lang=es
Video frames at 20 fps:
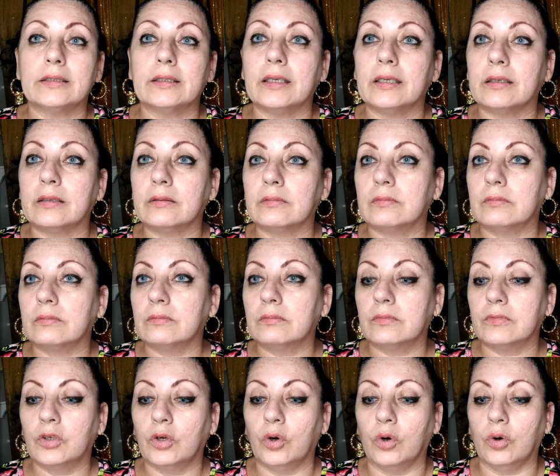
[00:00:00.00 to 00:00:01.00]
que hacer
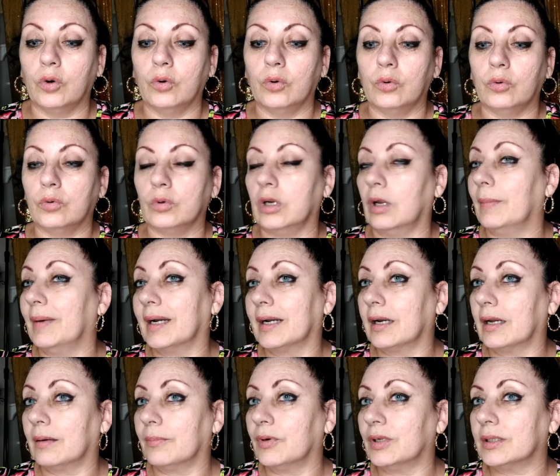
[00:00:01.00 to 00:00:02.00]
con la
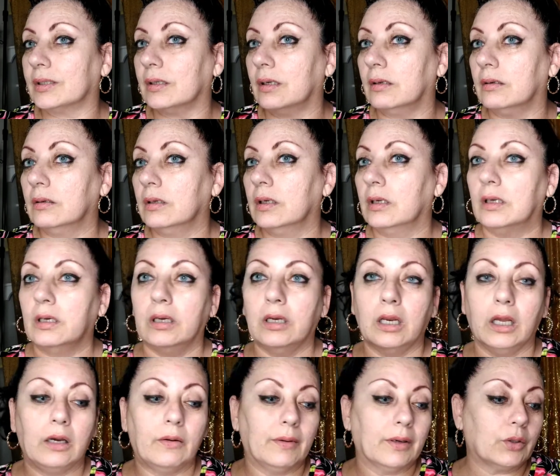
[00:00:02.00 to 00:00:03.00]
máscara puesta,
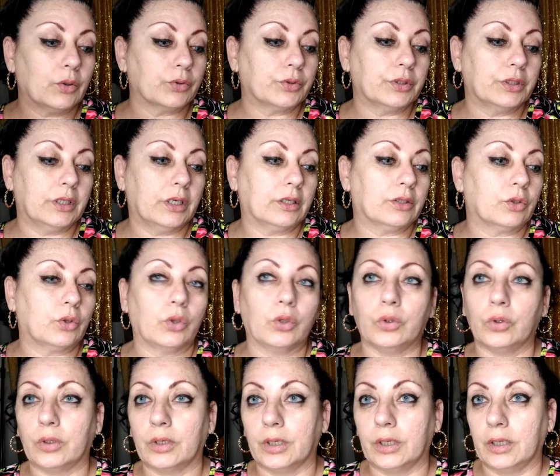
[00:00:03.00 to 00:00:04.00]
lava, cocina,
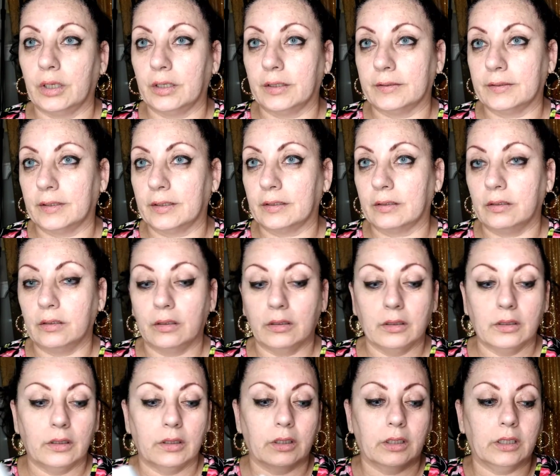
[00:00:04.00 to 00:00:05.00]
todo lo que quiera hacer.
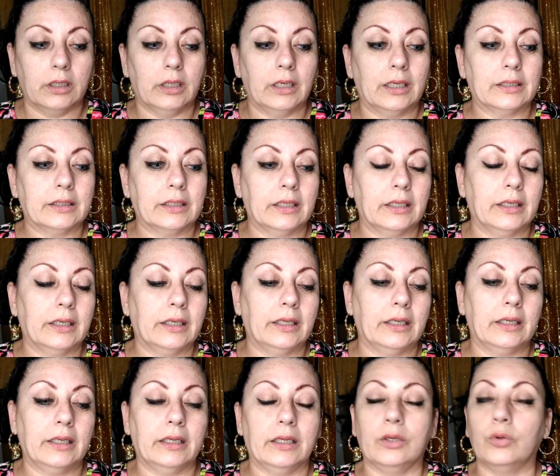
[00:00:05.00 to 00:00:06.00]
Y la
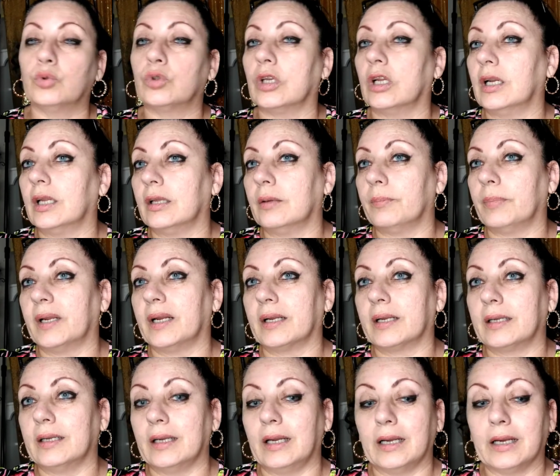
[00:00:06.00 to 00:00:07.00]
tiene, usted
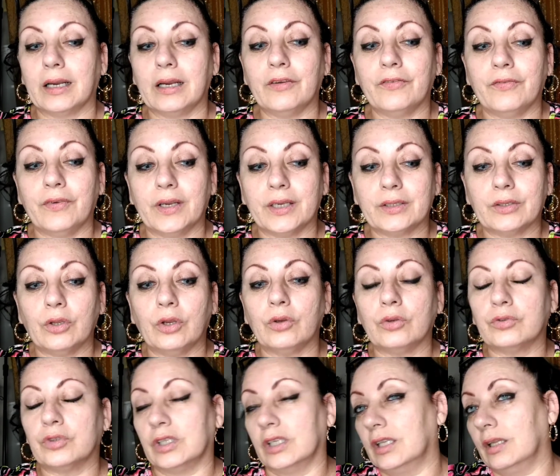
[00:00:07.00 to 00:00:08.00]
para que haga
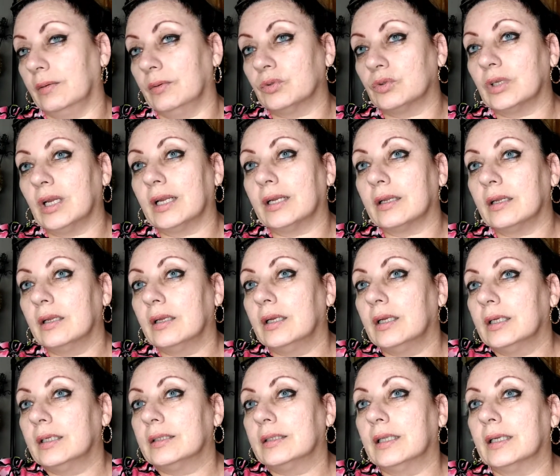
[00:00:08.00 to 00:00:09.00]
efecto se debe usar
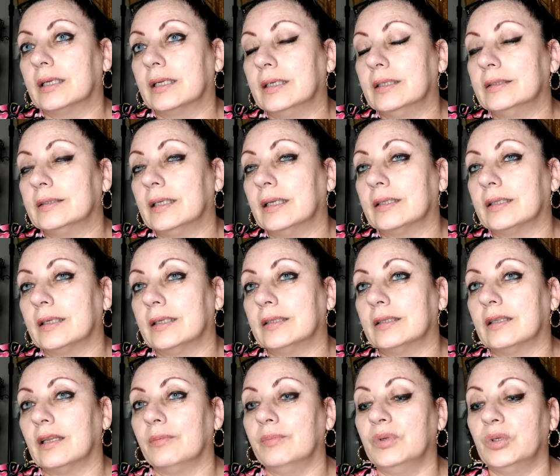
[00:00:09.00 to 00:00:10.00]
de 15 a
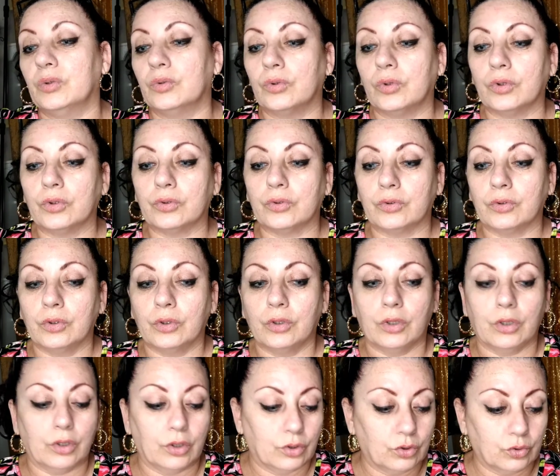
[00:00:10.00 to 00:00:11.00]
30 minutos
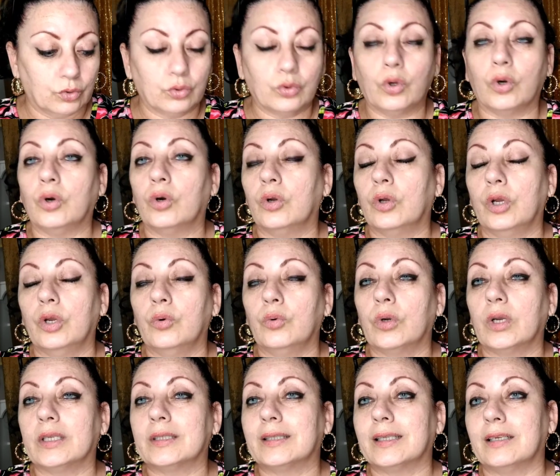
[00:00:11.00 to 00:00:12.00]
eh,
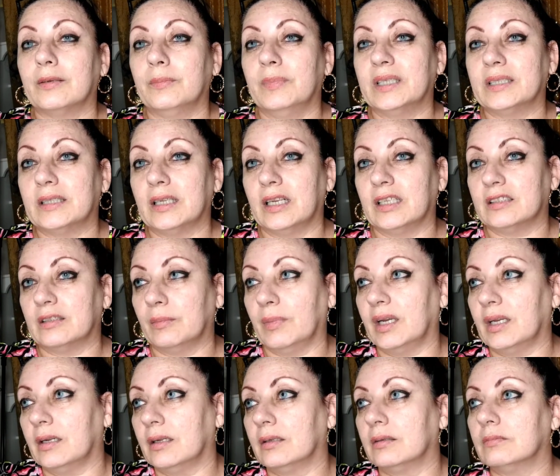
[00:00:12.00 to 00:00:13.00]
unas tres veces a la
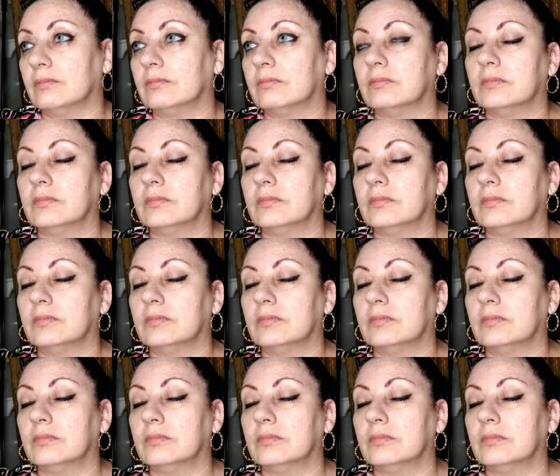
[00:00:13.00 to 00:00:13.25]
semana.